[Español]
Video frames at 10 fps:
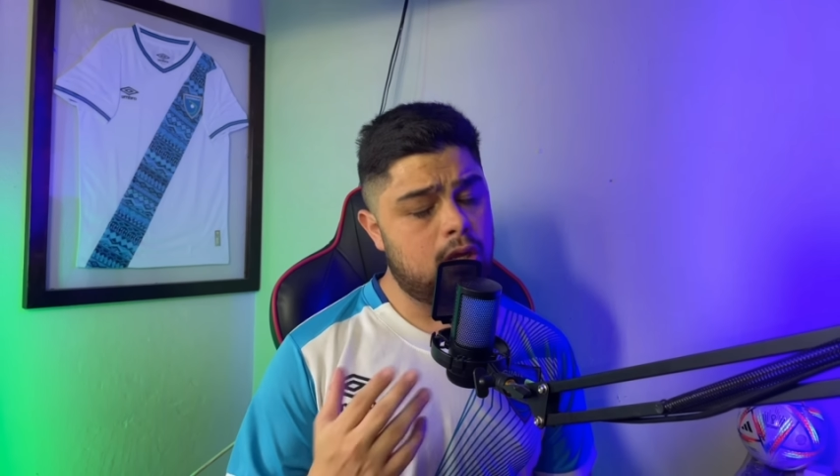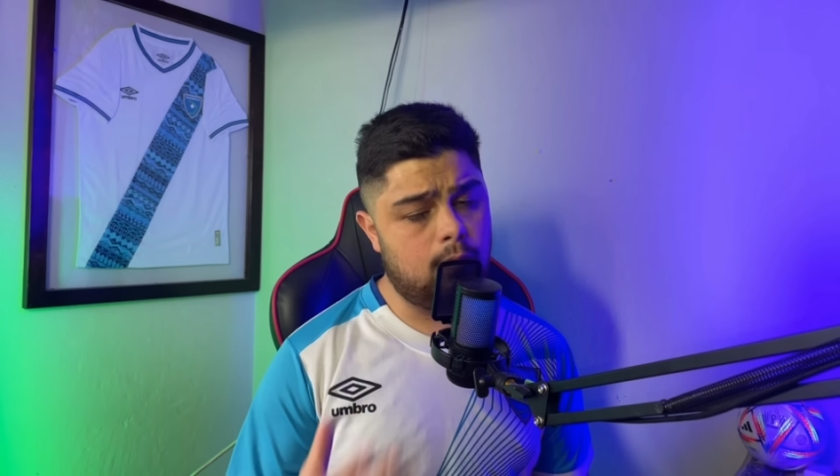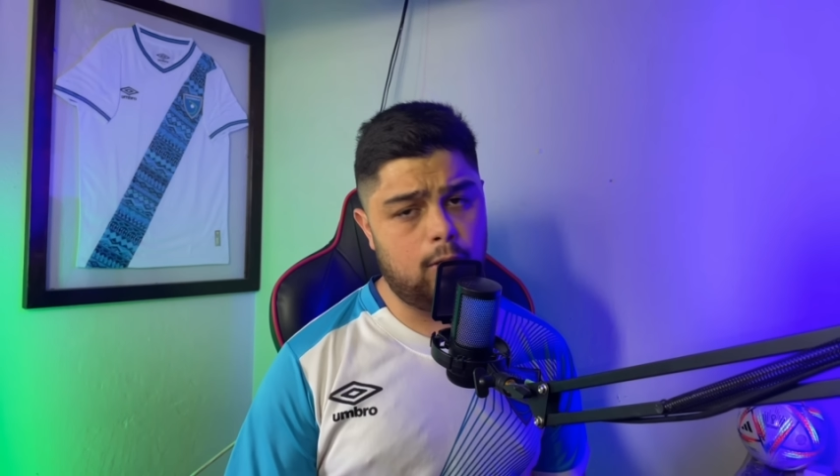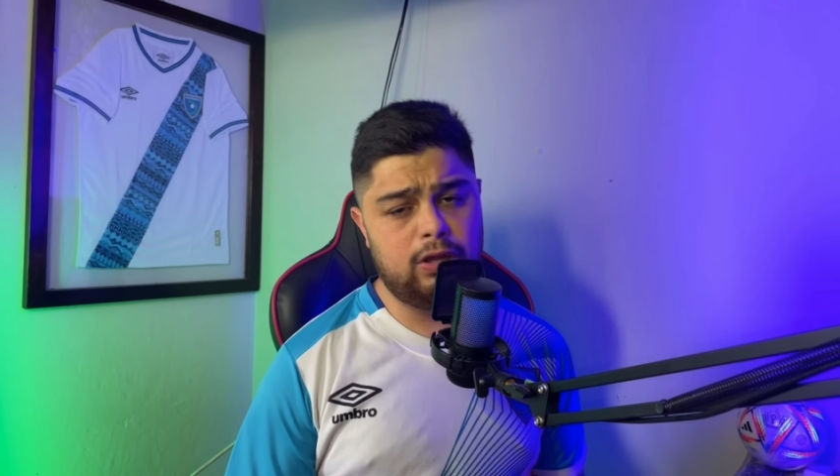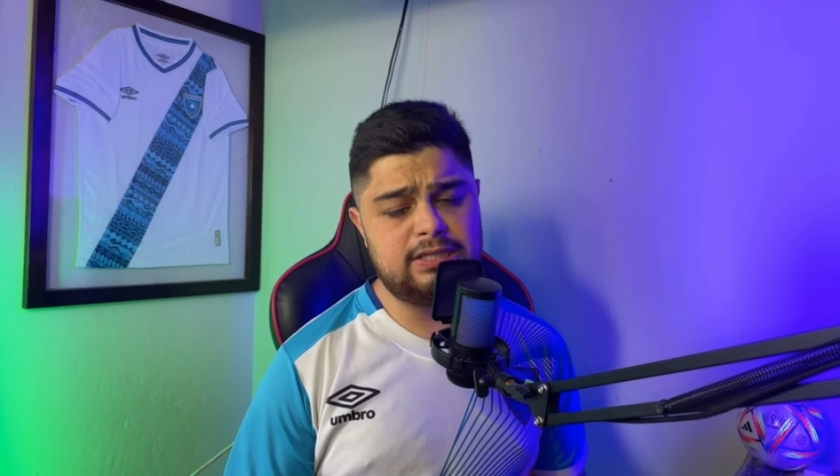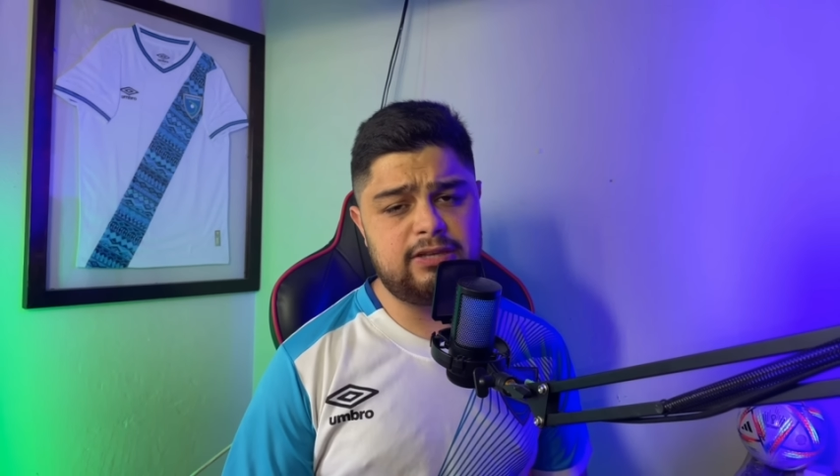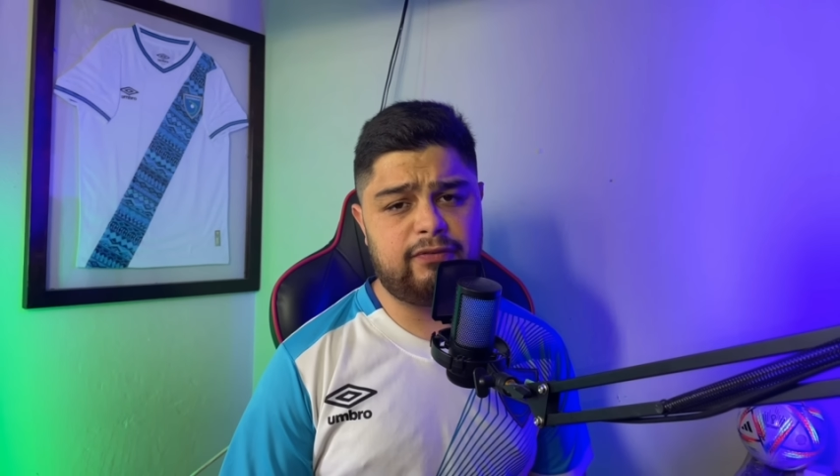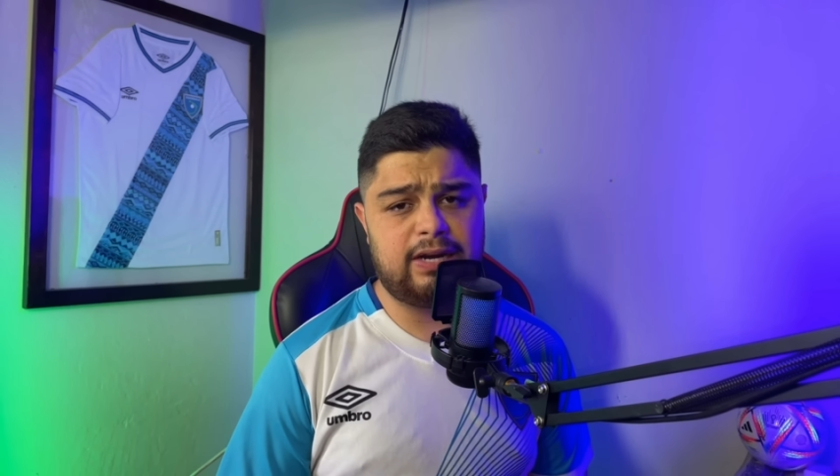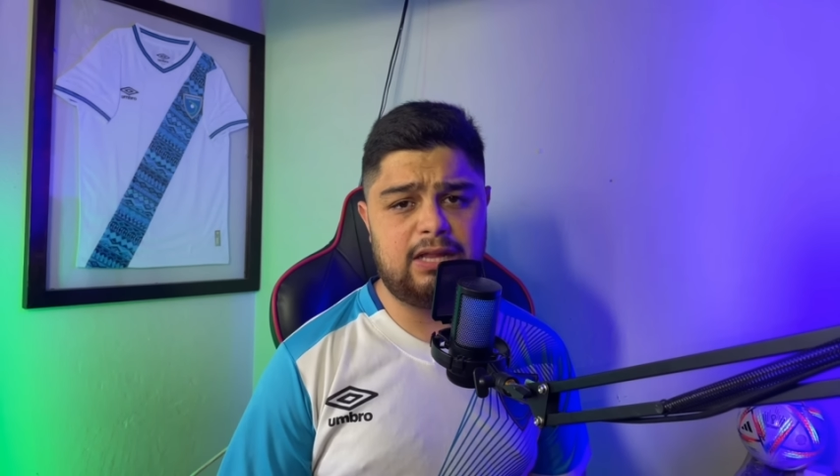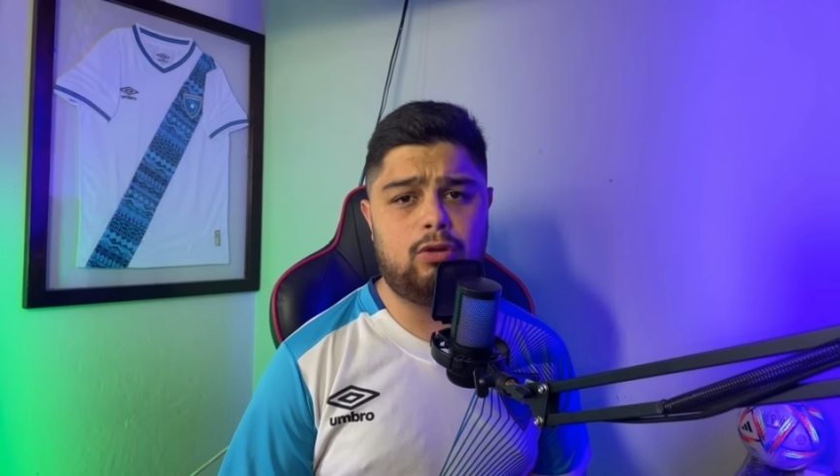como lo dice
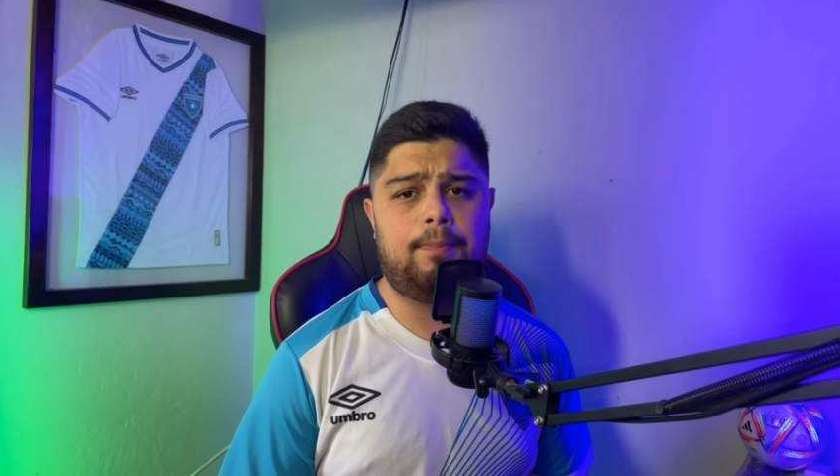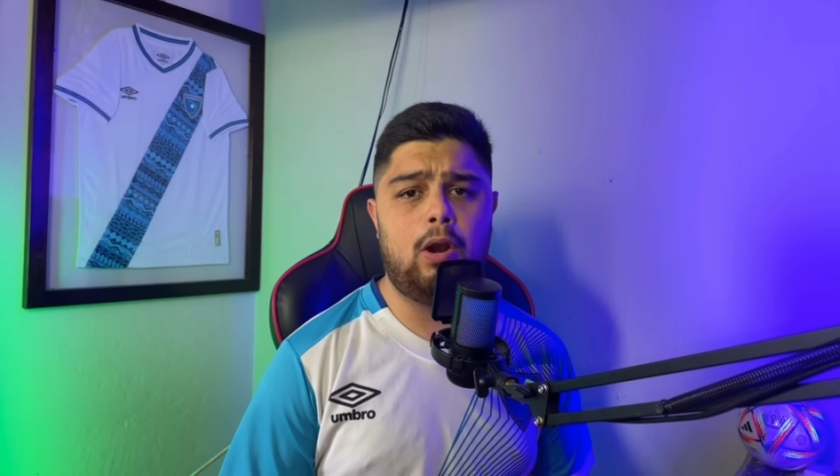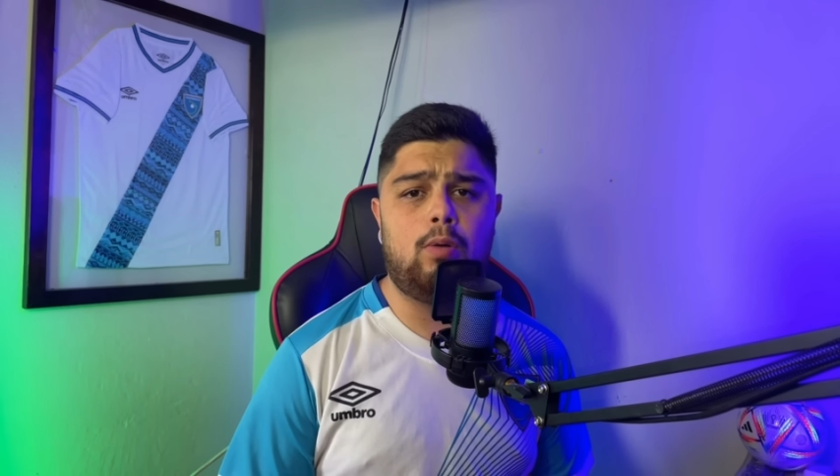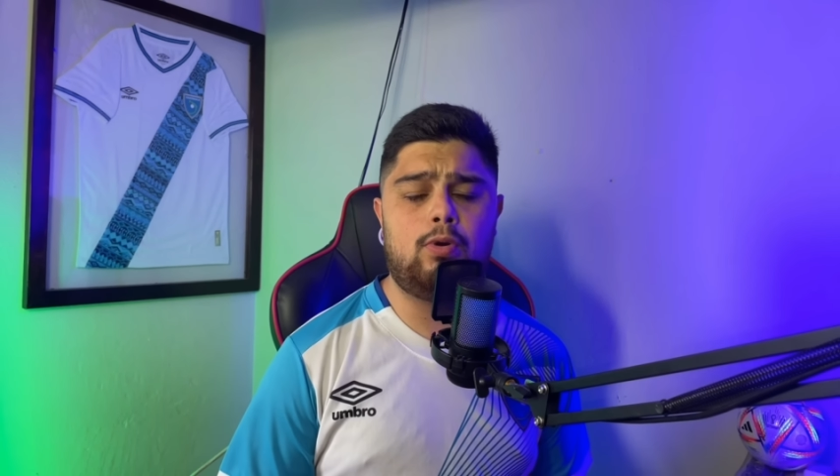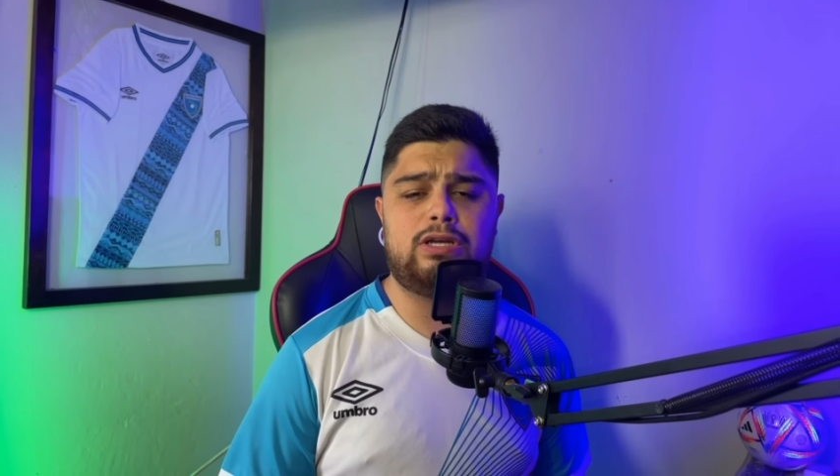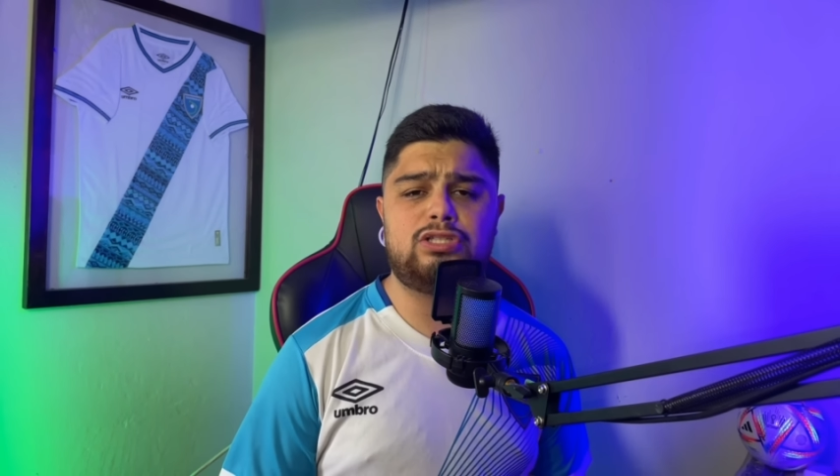Fernando Palomo, que